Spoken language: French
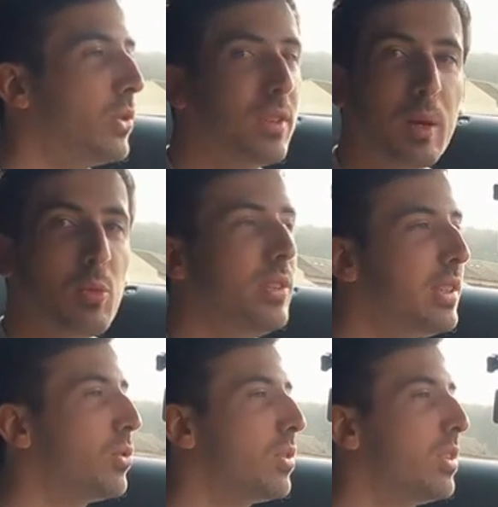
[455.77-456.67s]
Donc c'est vraiment
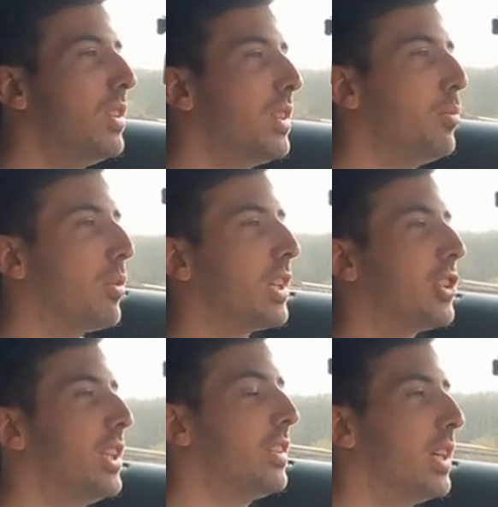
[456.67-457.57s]
une exclusivité pour
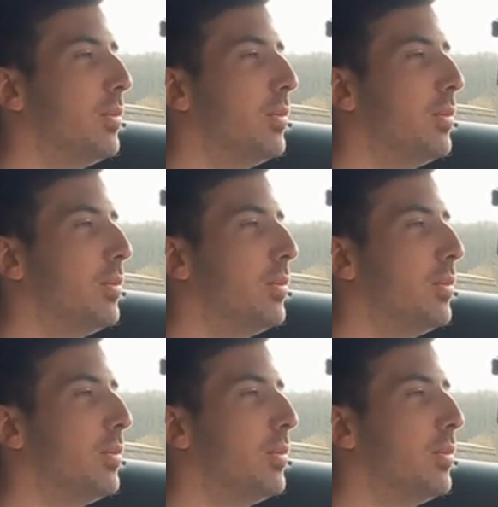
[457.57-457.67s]
ta chaîne